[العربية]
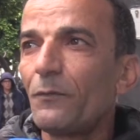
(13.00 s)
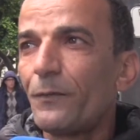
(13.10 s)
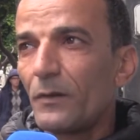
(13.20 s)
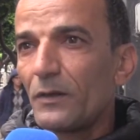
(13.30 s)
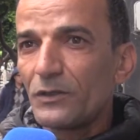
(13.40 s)

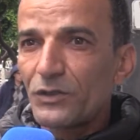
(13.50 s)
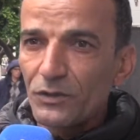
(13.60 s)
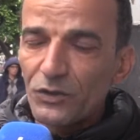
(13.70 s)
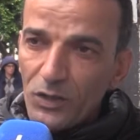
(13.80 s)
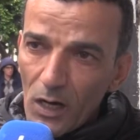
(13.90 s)

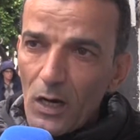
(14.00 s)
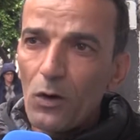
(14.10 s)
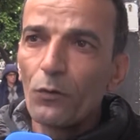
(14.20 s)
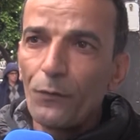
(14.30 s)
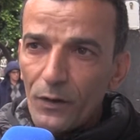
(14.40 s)

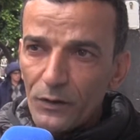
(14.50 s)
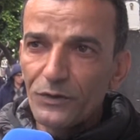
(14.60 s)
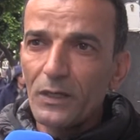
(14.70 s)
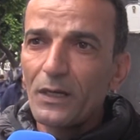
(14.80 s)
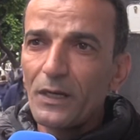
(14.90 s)
الشتاء
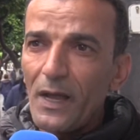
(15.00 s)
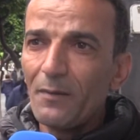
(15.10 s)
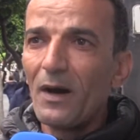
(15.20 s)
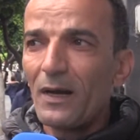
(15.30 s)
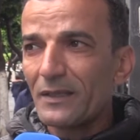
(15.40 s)
والفلج
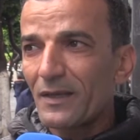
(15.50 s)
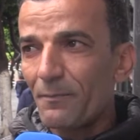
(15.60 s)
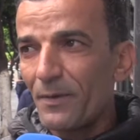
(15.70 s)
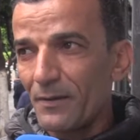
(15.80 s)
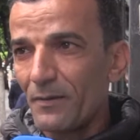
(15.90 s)
نعمه عند
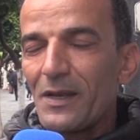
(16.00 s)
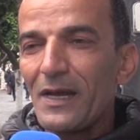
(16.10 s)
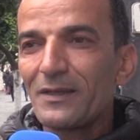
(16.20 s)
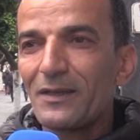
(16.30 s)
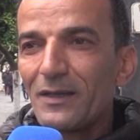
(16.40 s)
ربي انا
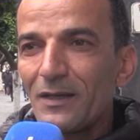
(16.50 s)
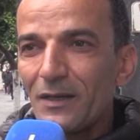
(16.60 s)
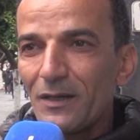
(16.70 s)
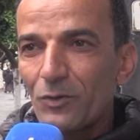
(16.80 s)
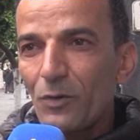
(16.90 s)
عندي
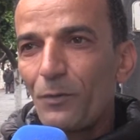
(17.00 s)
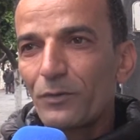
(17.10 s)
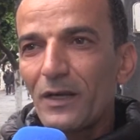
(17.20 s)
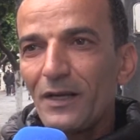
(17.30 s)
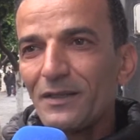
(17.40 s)
الروبو
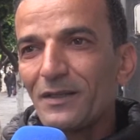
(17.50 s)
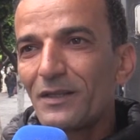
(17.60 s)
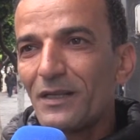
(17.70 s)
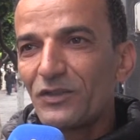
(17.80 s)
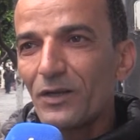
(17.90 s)
تاعي
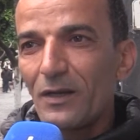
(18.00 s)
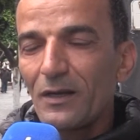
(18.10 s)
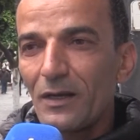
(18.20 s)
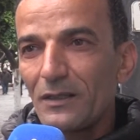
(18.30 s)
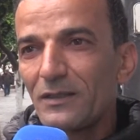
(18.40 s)
ندي
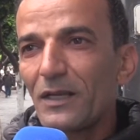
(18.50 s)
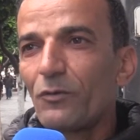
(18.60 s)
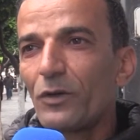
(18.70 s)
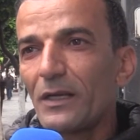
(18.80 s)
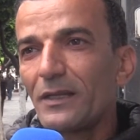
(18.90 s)
ندي
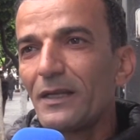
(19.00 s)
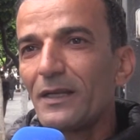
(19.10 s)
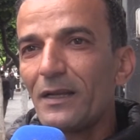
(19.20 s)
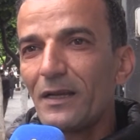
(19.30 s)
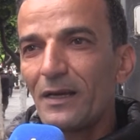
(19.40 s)

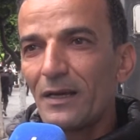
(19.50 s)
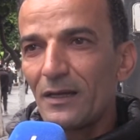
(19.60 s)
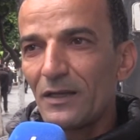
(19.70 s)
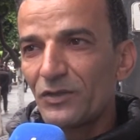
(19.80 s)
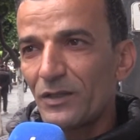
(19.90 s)
ولادي
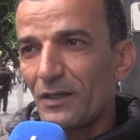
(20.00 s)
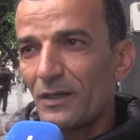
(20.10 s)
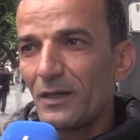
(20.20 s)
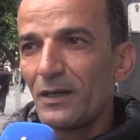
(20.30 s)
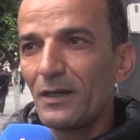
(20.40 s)

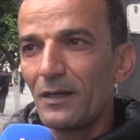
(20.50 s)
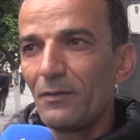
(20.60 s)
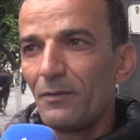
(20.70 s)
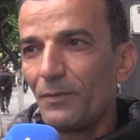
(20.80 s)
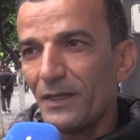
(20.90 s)

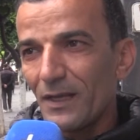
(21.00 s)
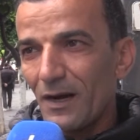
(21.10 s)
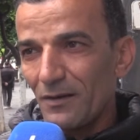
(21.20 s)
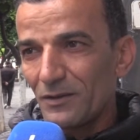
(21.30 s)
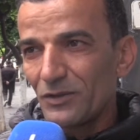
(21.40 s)

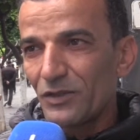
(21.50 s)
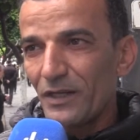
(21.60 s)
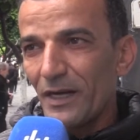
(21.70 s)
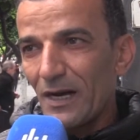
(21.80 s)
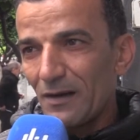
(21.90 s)
البليده
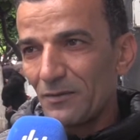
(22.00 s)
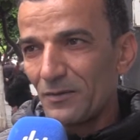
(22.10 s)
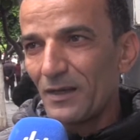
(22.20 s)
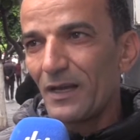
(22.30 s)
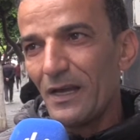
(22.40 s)
الشريعه
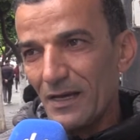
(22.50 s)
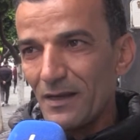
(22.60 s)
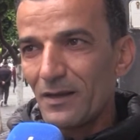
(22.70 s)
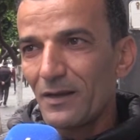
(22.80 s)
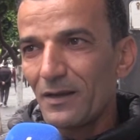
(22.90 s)

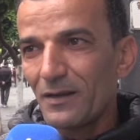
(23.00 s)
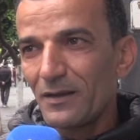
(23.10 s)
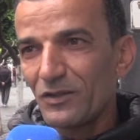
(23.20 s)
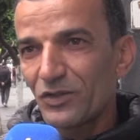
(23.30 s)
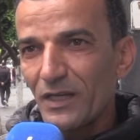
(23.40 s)
اه
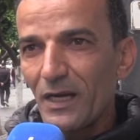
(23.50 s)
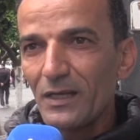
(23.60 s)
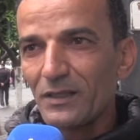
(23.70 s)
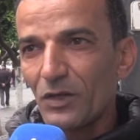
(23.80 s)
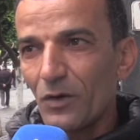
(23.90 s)

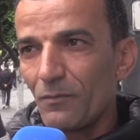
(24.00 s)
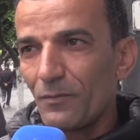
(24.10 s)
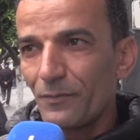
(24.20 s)
الشريعه نديهم